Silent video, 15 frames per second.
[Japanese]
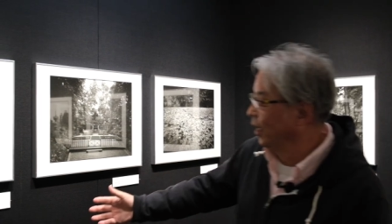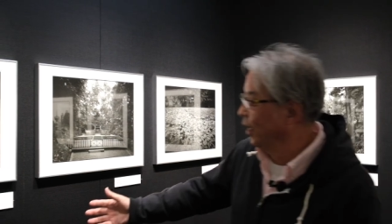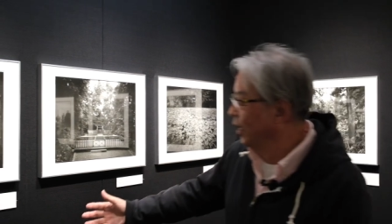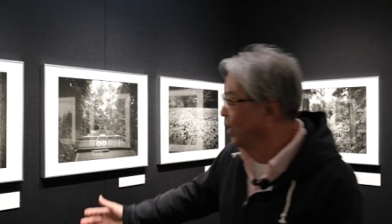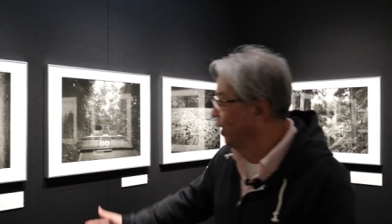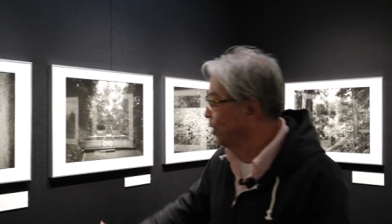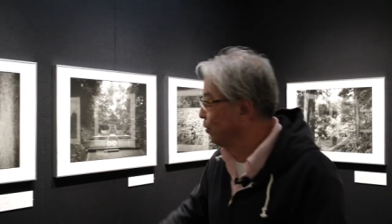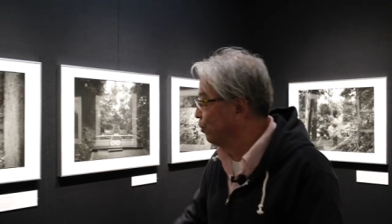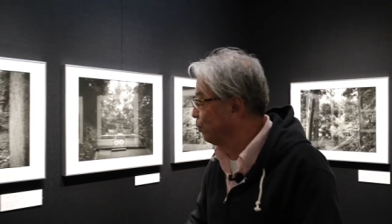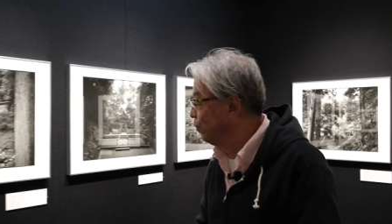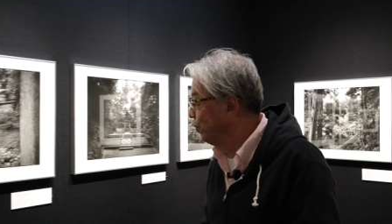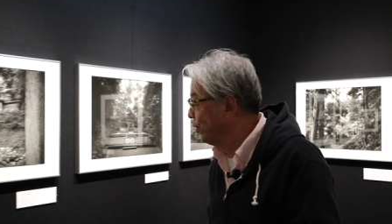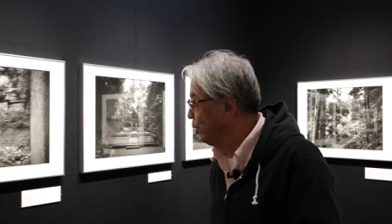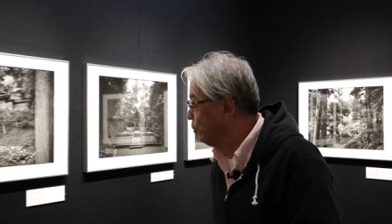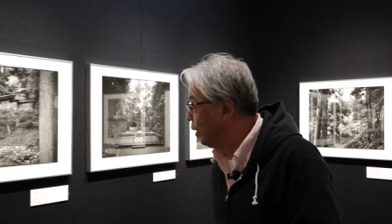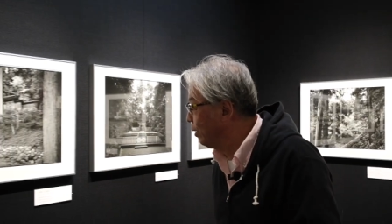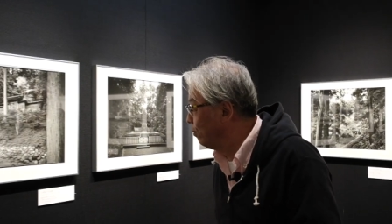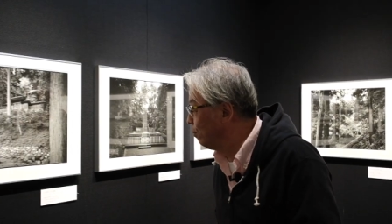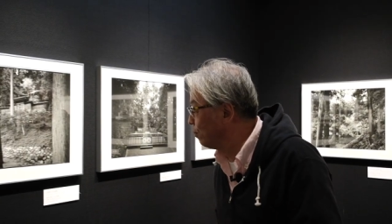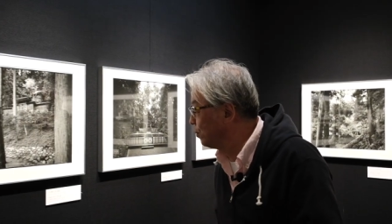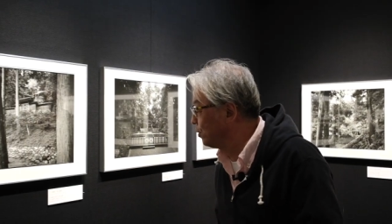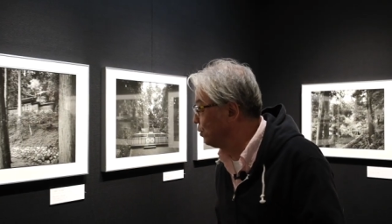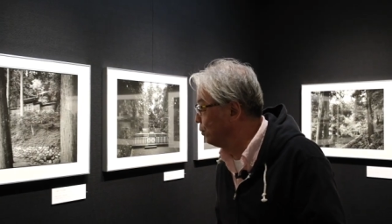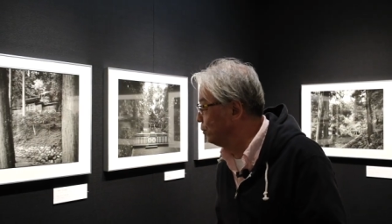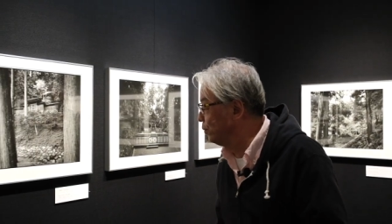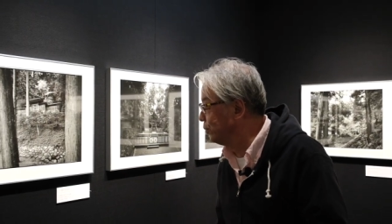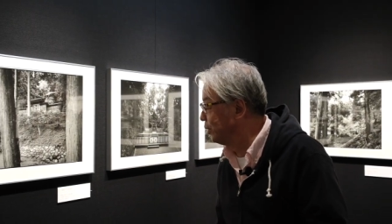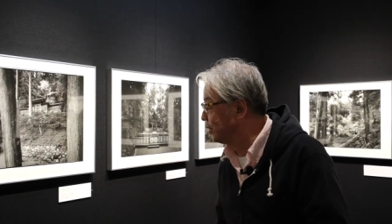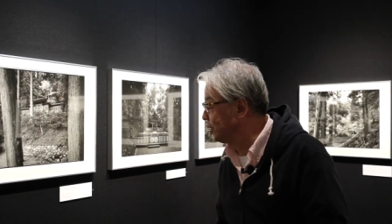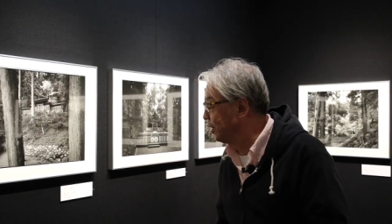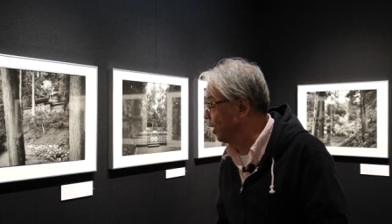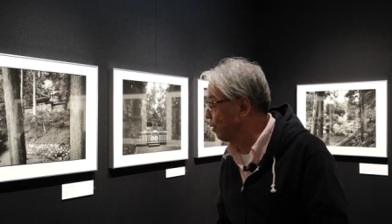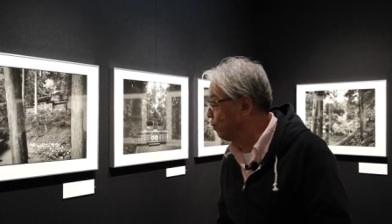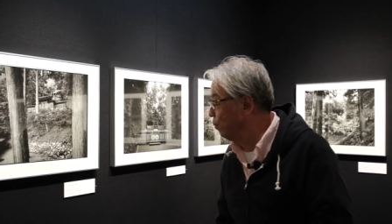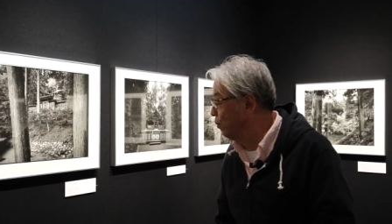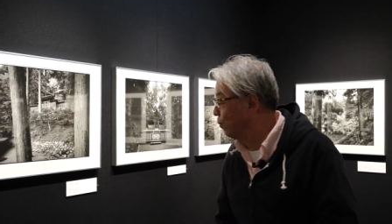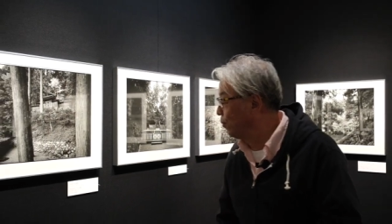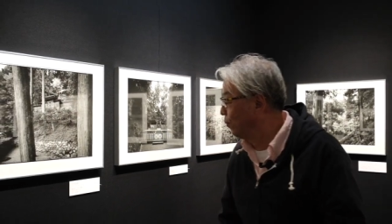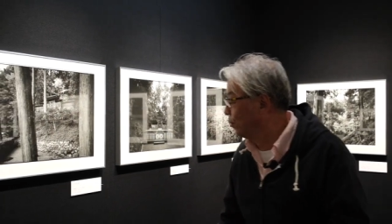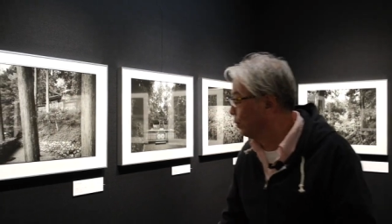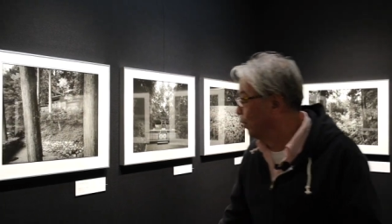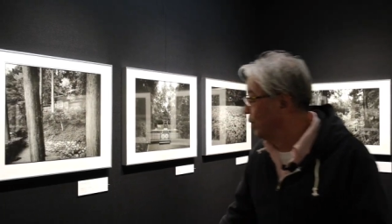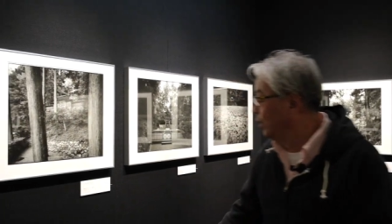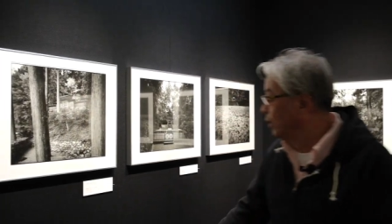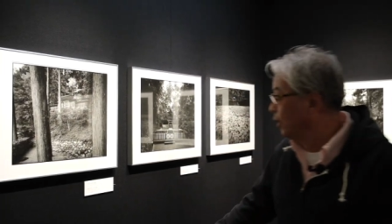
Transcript: えっとこれは北朝のですね弘厳